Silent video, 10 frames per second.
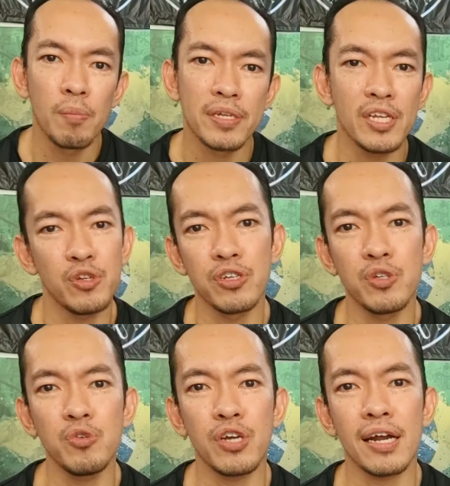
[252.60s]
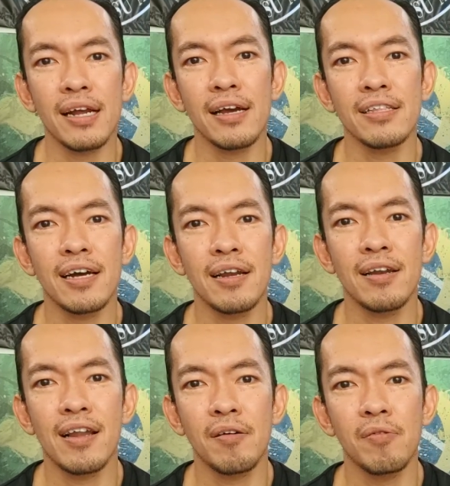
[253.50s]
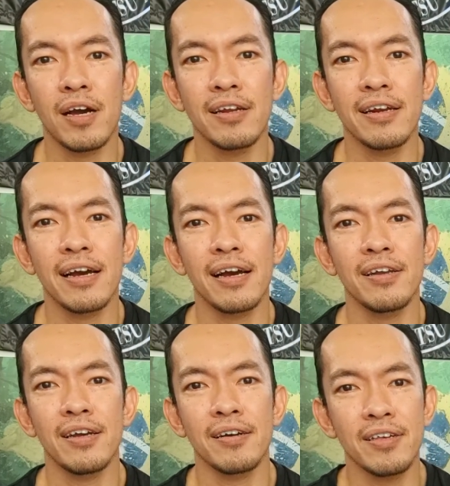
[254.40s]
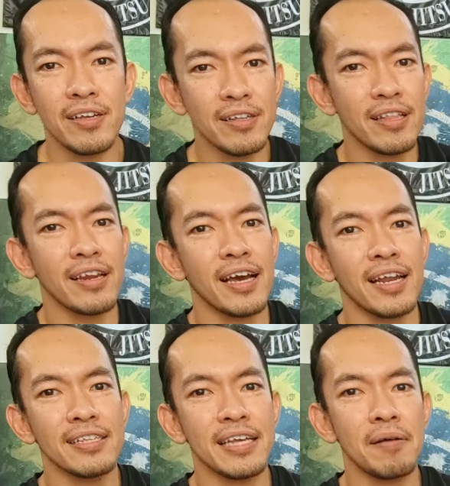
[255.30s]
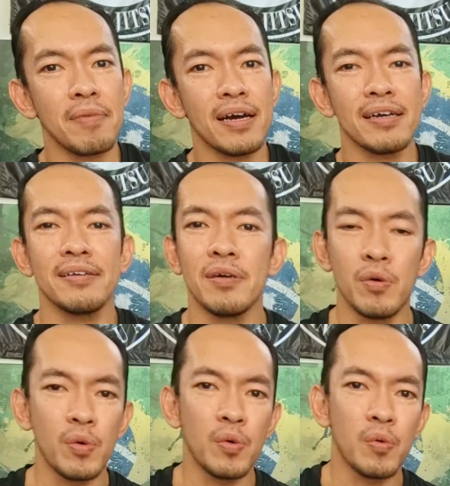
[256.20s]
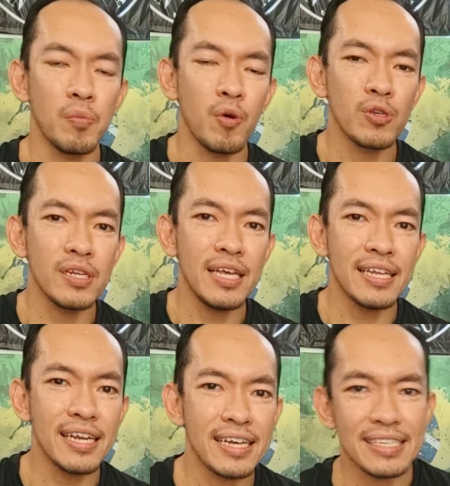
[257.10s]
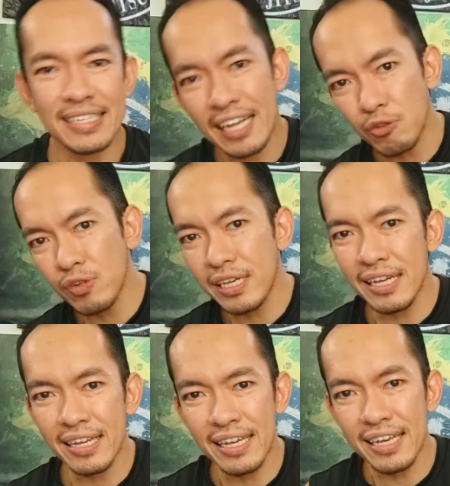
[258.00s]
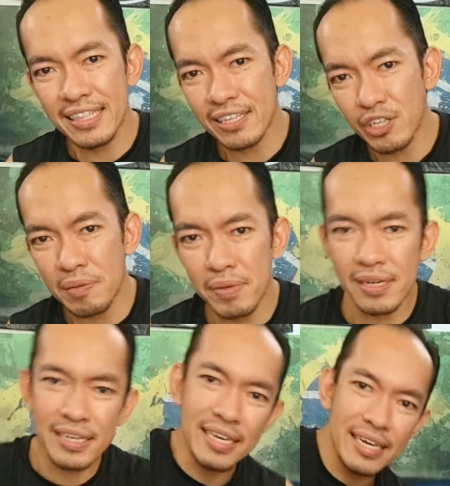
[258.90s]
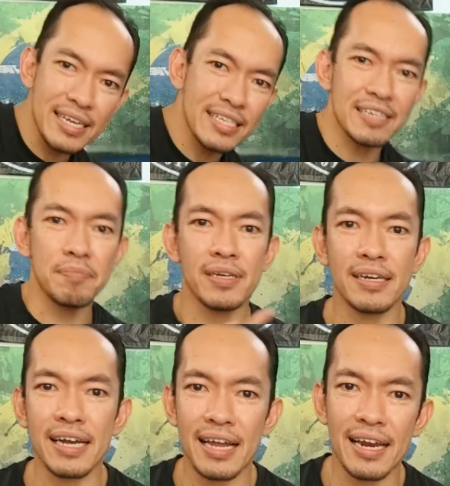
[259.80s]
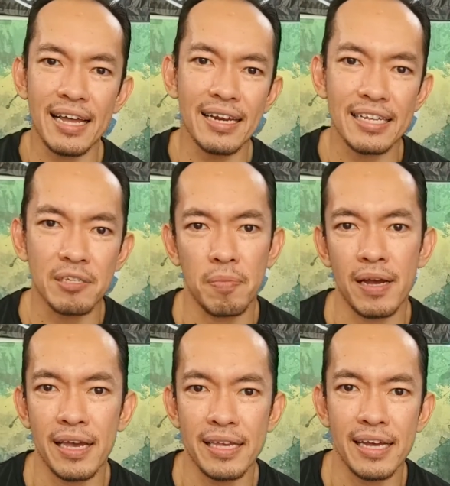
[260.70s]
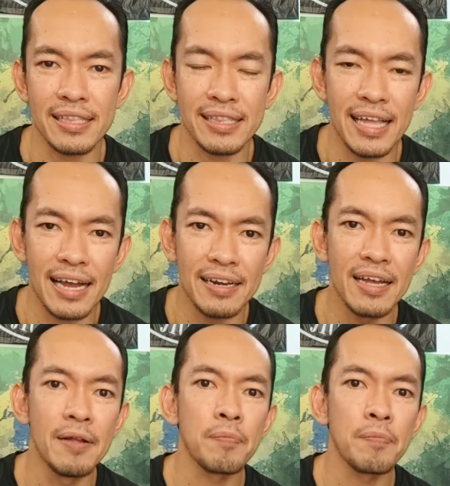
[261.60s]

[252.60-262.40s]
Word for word: Biasanya jujitsu jarang kita lakukan gerakan yang kiri dan kanan sama. No, mostly adalah satu kiri, kita selimbing ke kiri, selimbing ke kanan, dan sebagainya. Dan